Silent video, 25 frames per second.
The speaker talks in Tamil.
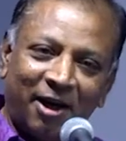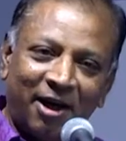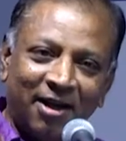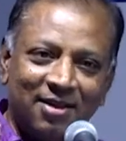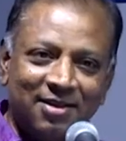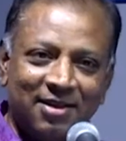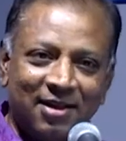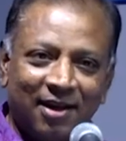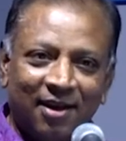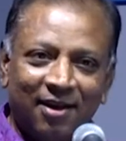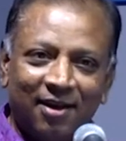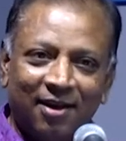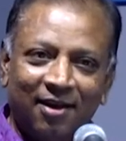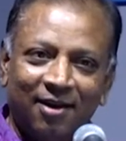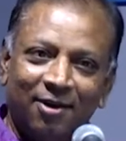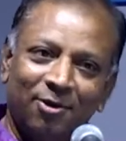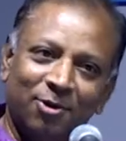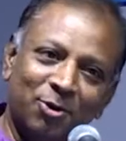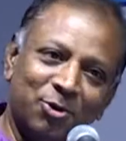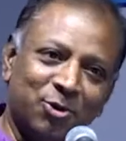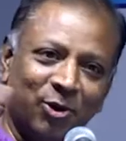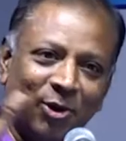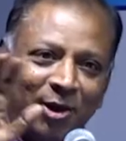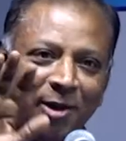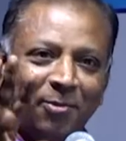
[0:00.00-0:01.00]

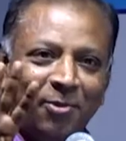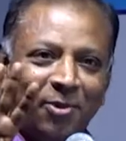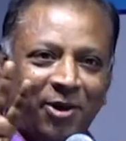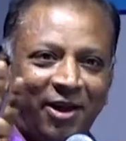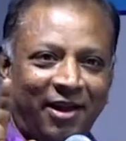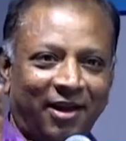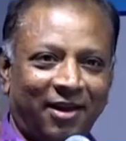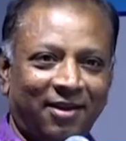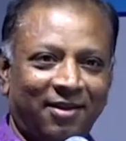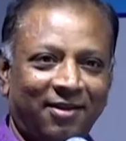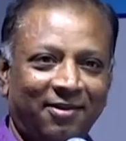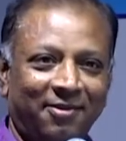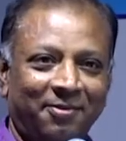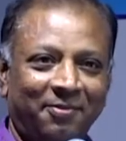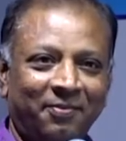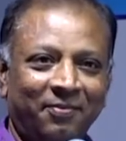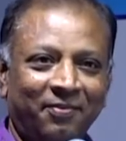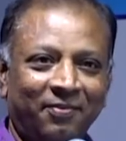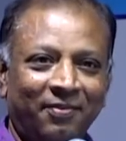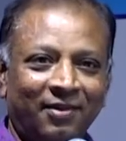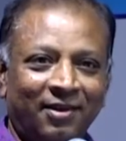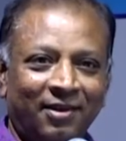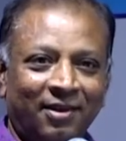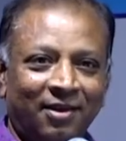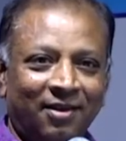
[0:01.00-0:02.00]
படிச்சாங்கன்னு சொல்ல முடியாது
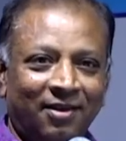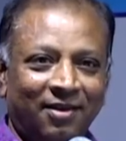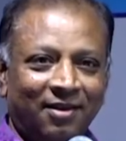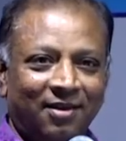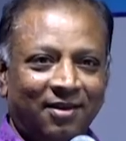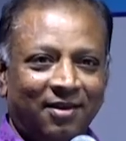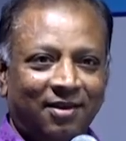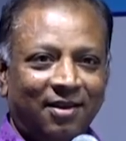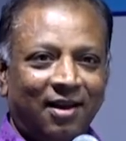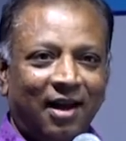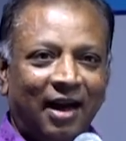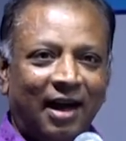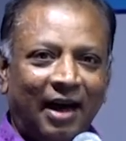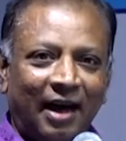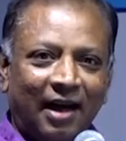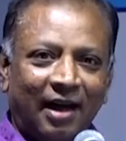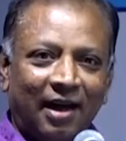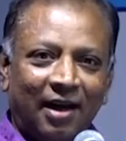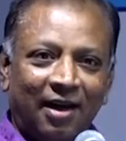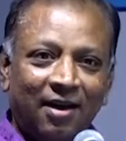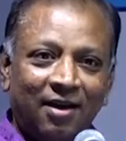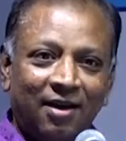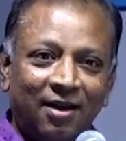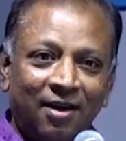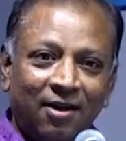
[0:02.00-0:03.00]
ஆனா
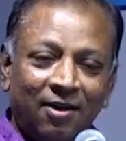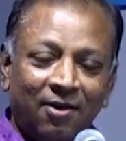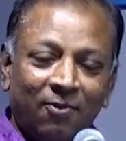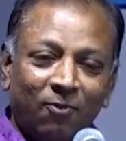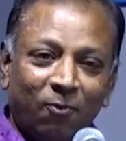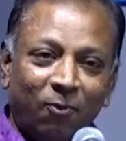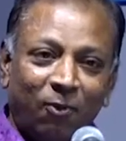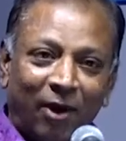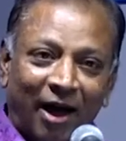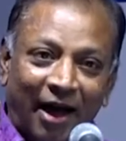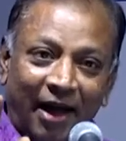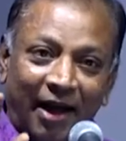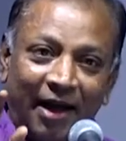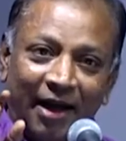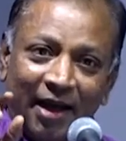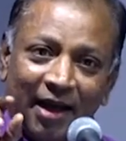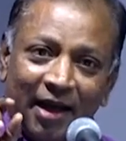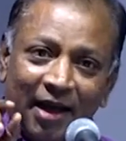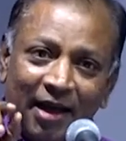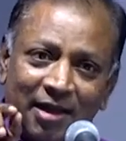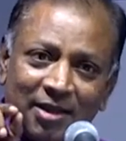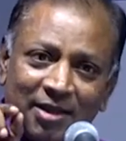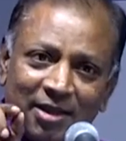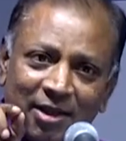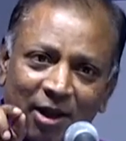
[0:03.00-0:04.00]

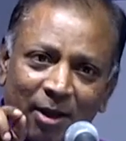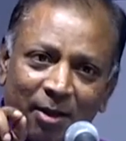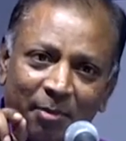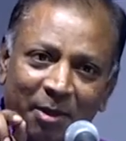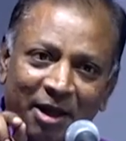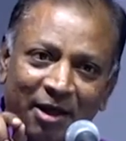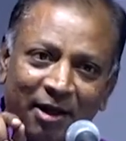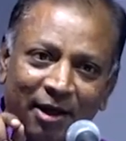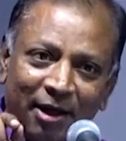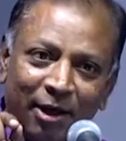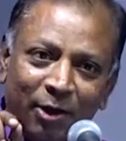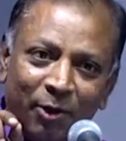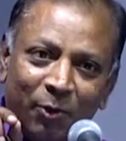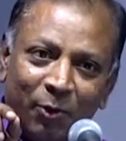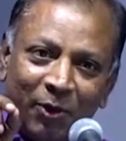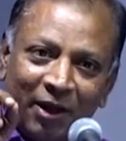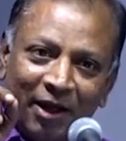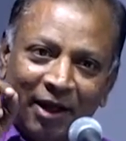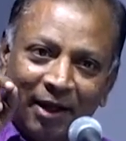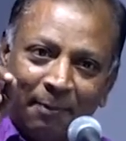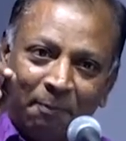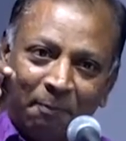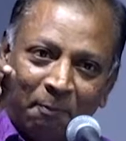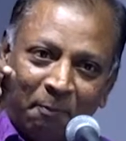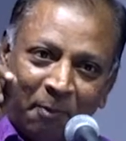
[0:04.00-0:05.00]
வாரியார்
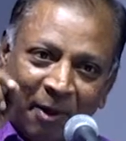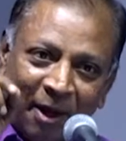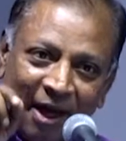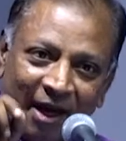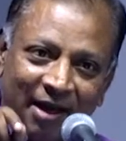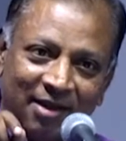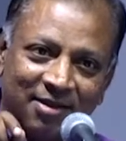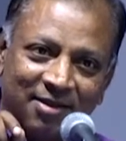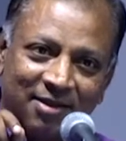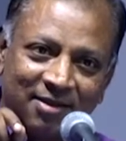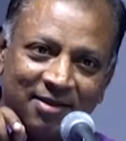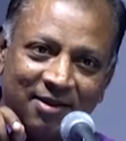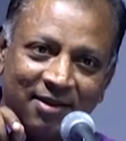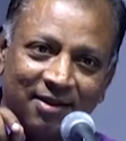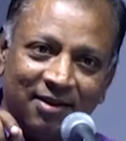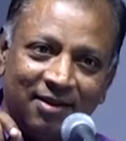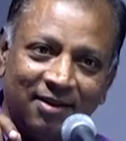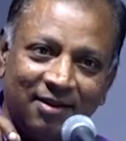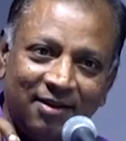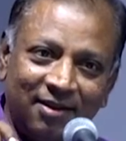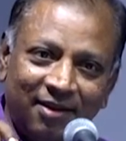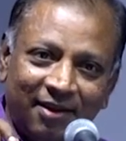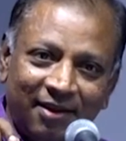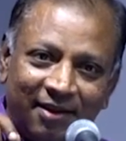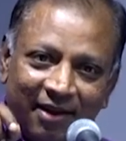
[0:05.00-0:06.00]
சாமிகளினுடைய பேச்சு
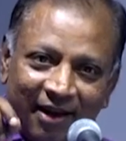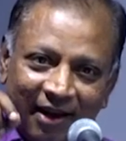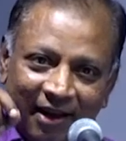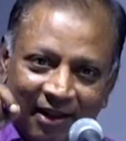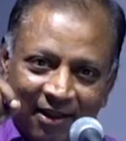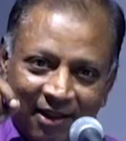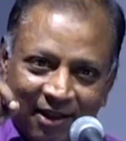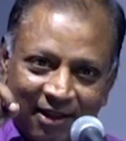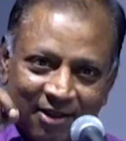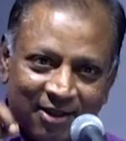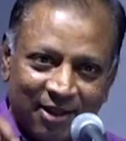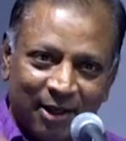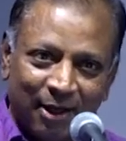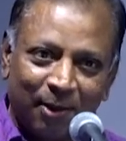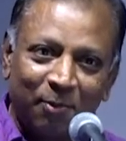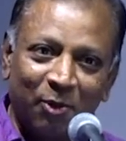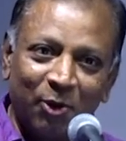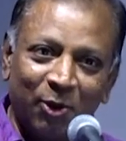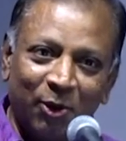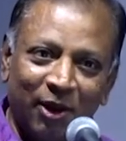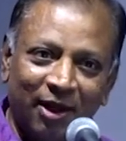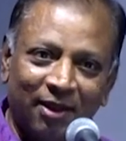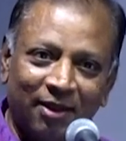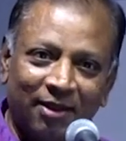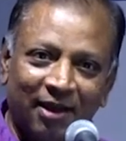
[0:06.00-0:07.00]
இந்த
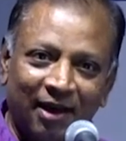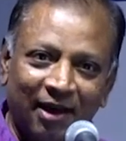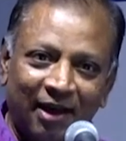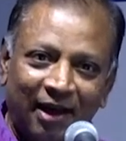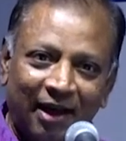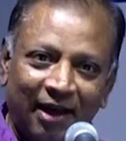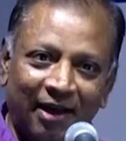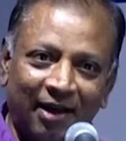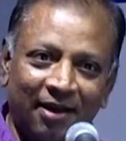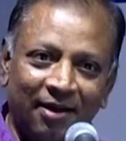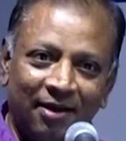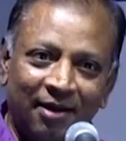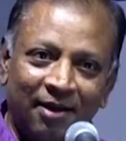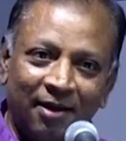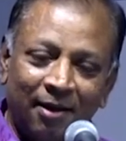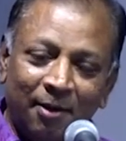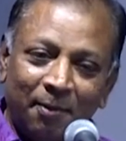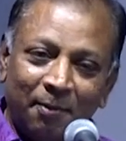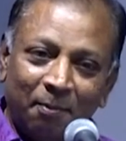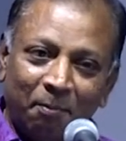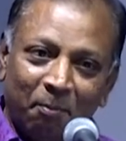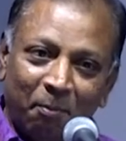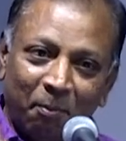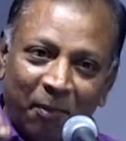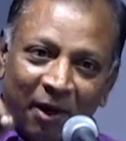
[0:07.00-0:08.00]
சமூகத்துல
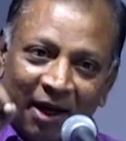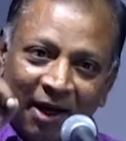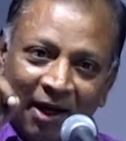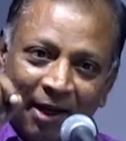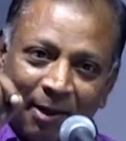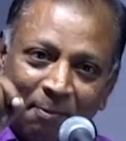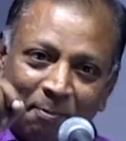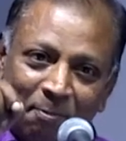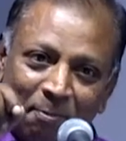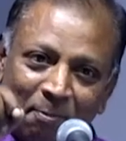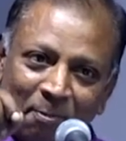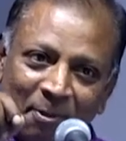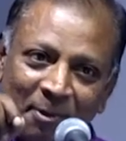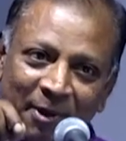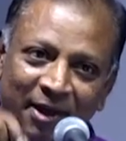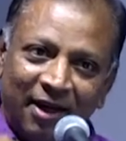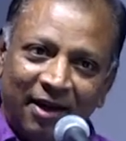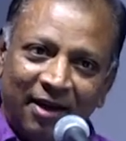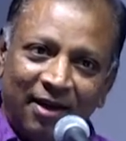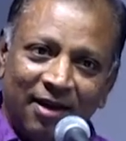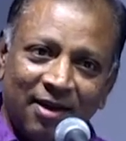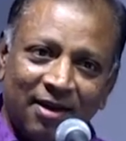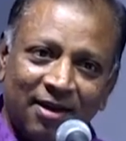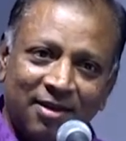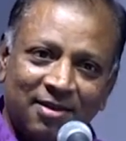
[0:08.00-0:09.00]

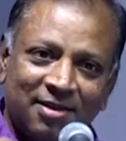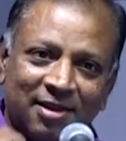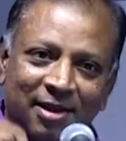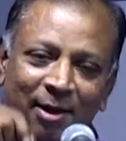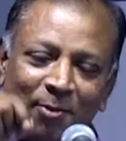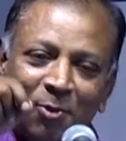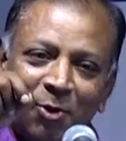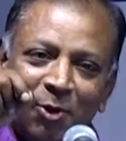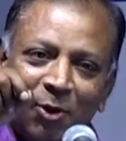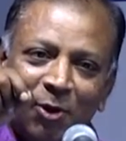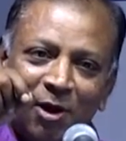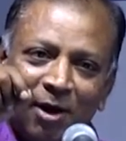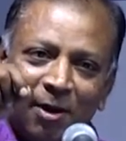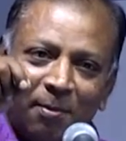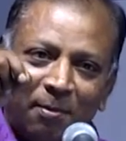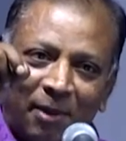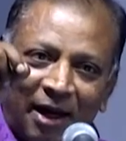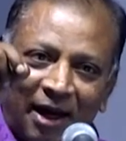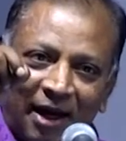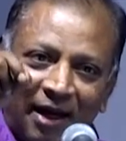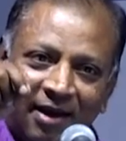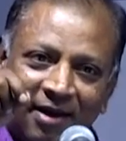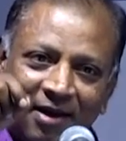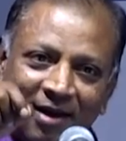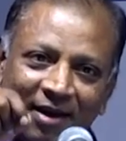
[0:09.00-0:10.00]
மிகப்பெரிய சமூக
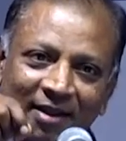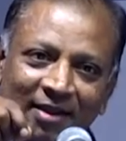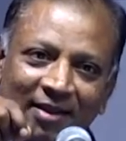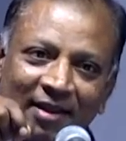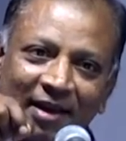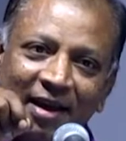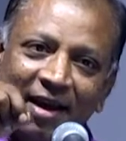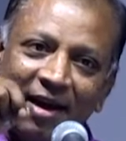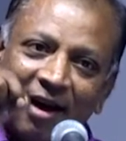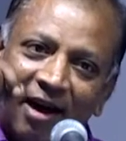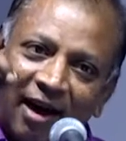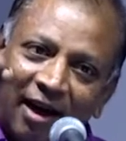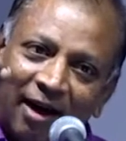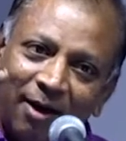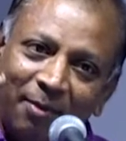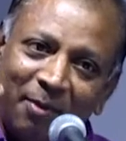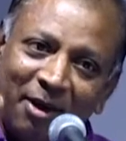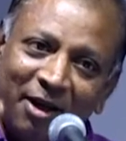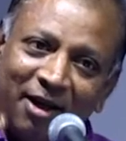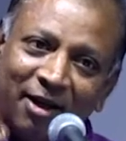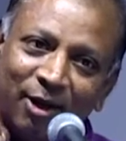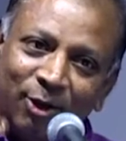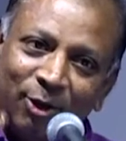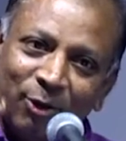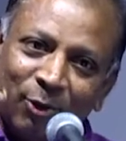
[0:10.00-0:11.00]
மாற்றத்தை
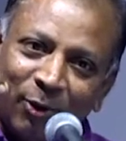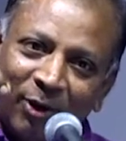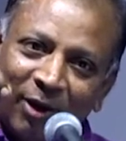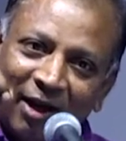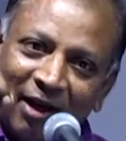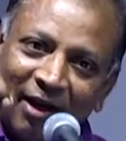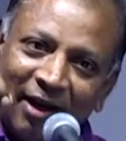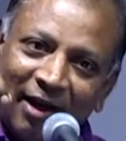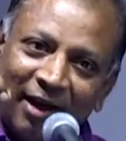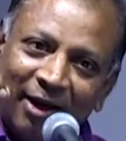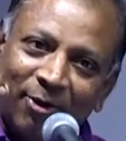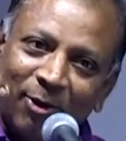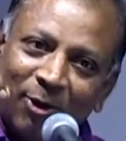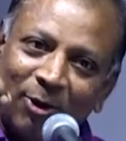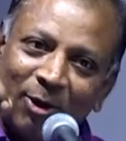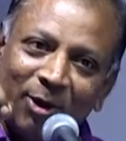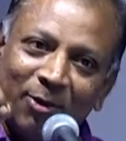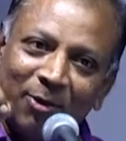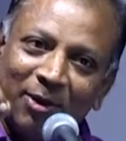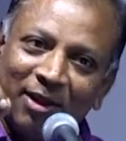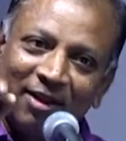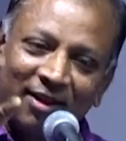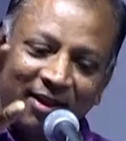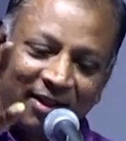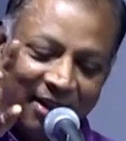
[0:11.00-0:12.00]
ஆன்மீக துறையிலே கொண்டு
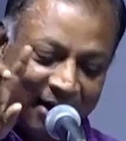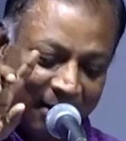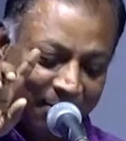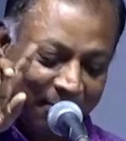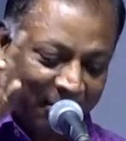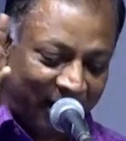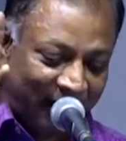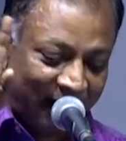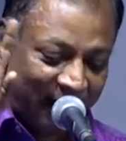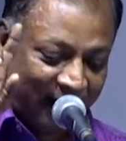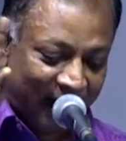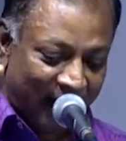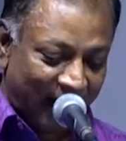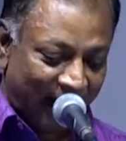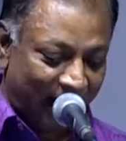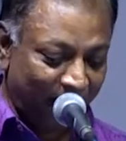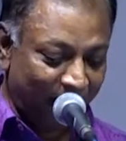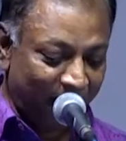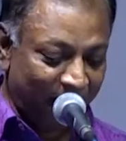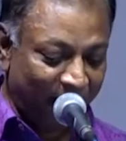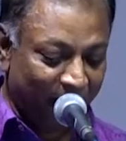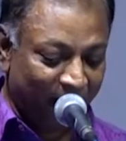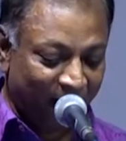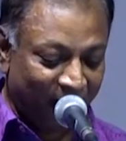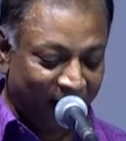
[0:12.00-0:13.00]
வந்தது என்பதை
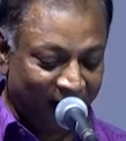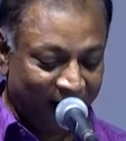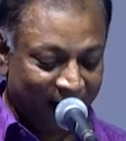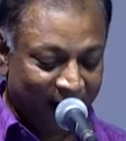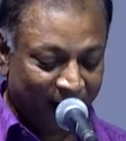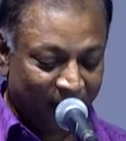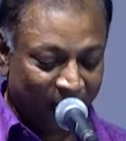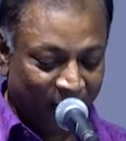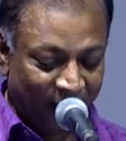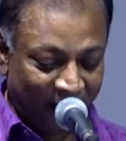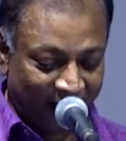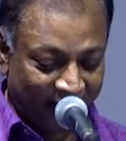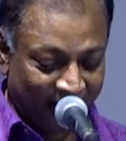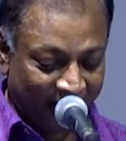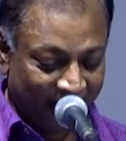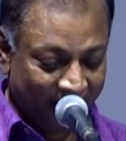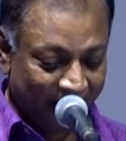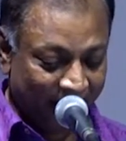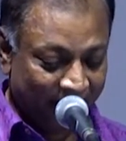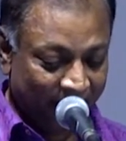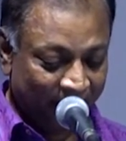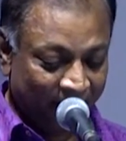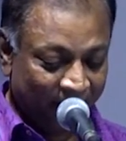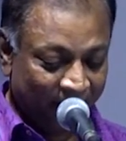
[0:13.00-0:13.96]
யாருமே மறுக்க முடியாது